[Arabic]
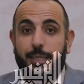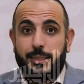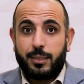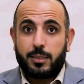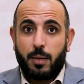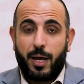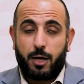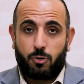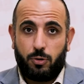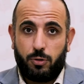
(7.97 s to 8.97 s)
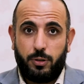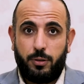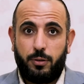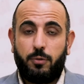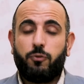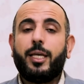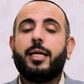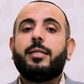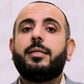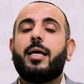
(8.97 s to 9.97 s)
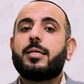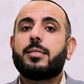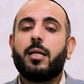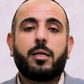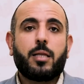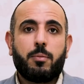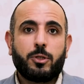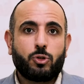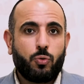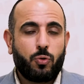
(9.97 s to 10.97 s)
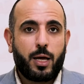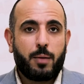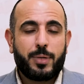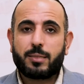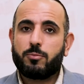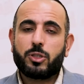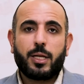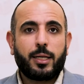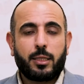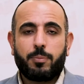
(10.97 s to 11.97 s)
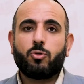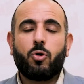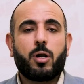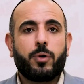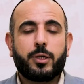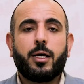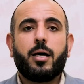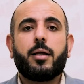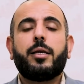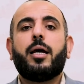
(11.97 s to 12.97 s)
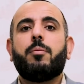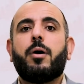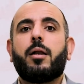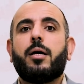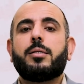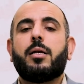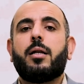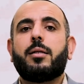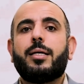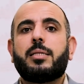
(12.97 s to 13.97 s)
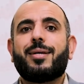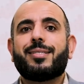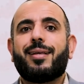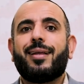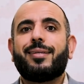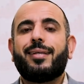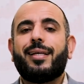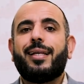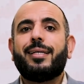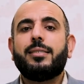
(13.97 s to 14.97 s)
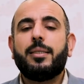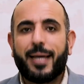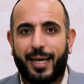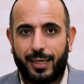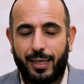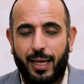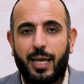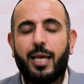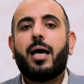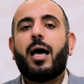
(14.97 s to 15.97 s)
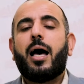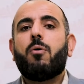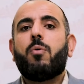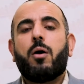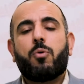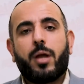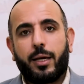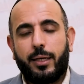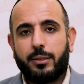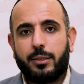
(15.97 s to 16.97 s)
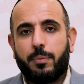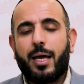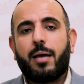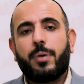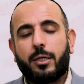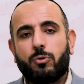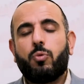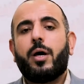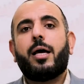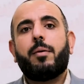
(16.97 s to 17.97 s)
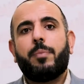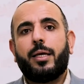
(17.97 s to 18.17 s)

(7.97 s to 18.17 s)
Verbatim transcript: يسعد صباحكم في عنا سلطة مشهورة بس مش سلطة بندورة وخيار هي عبارة عن سلطة اسمها سلطة الهندباء أو أوراق الهندباء بخدوها